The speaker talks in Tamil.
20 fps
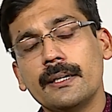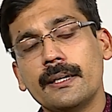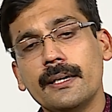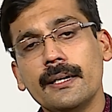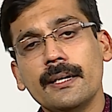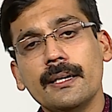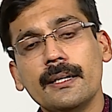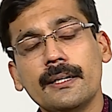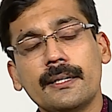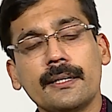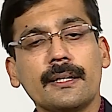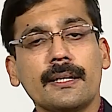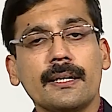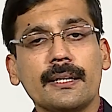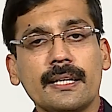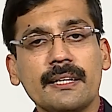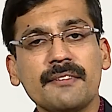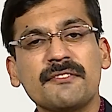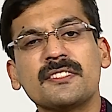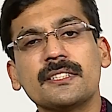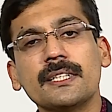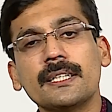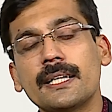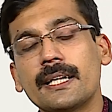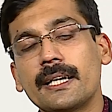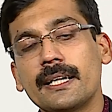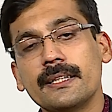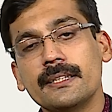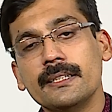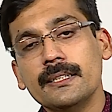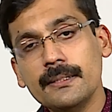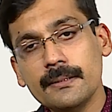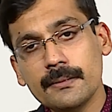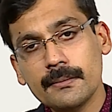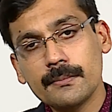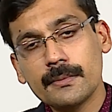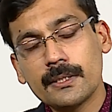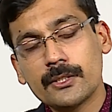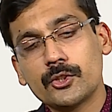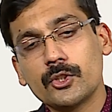கீழே இருக்கிற லெஃப்ட் சைட் அறை தான்
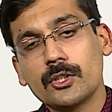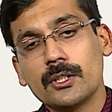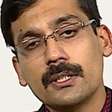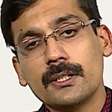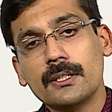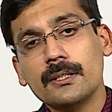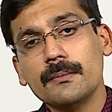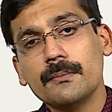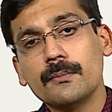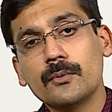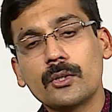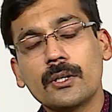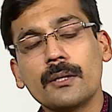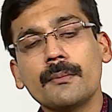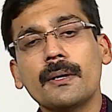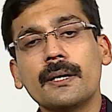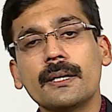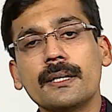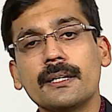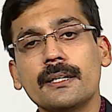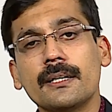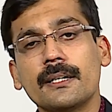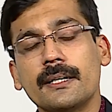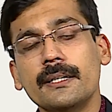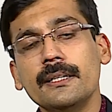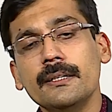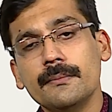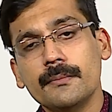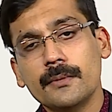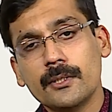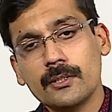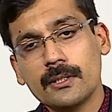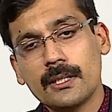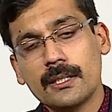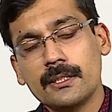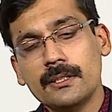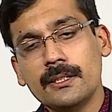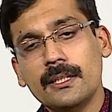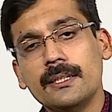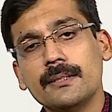நான் சொன்னது முக்கியமான அறை பிகாஸ்
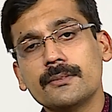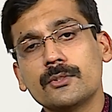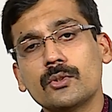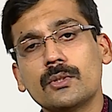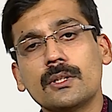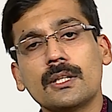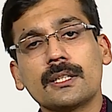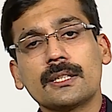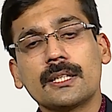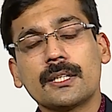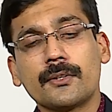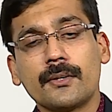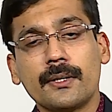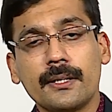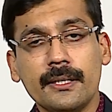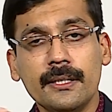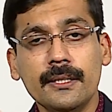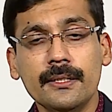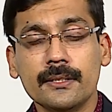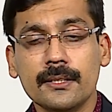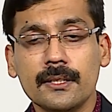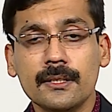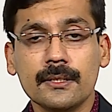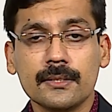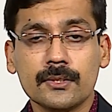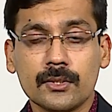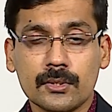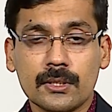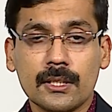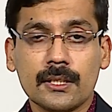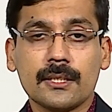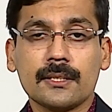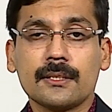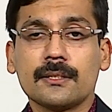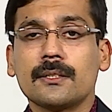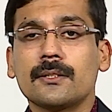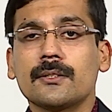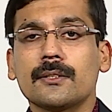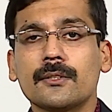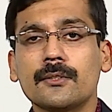அதுதான் சுத்திரத்த குழாயை
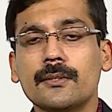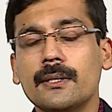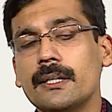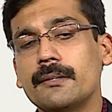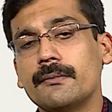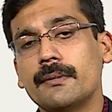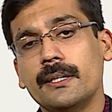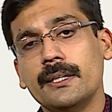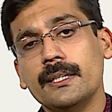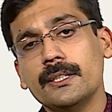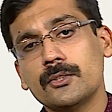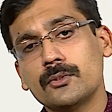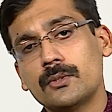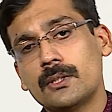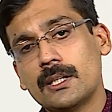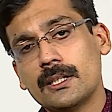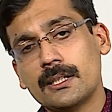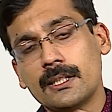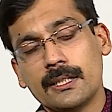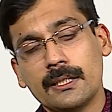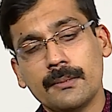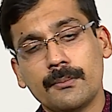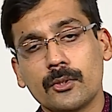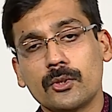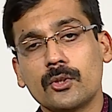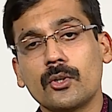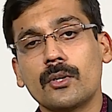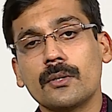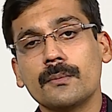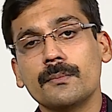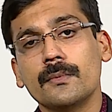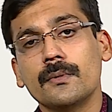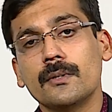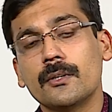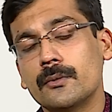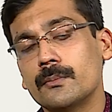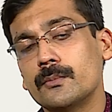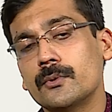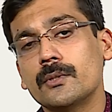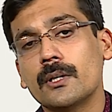சுத்தரத்த குழாய் வழியாக சுத்தரத்தத்தை மொத்தம் உடம்பு
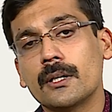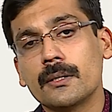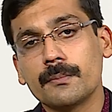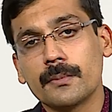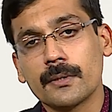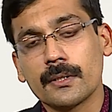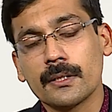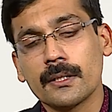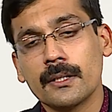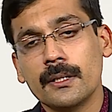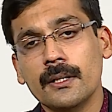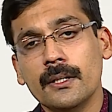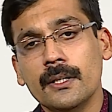உடம்புக்கும் அனுப்புறது